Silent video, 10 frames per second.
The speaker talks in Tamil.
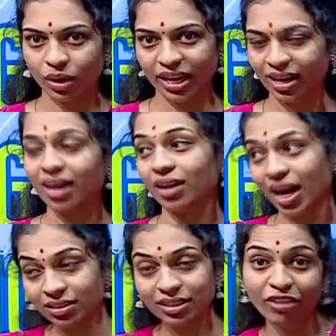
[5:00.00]
ஓகேங்களா
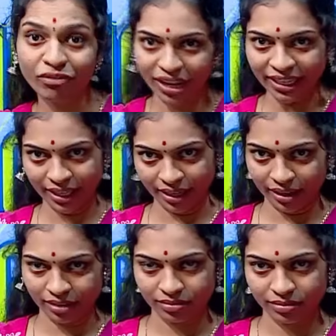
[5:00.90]
அதுதான் ஃப்ரண்ட்
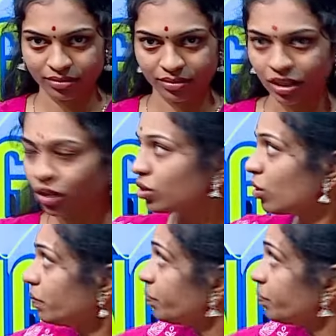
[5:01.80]
ரன்னிங் ஸோ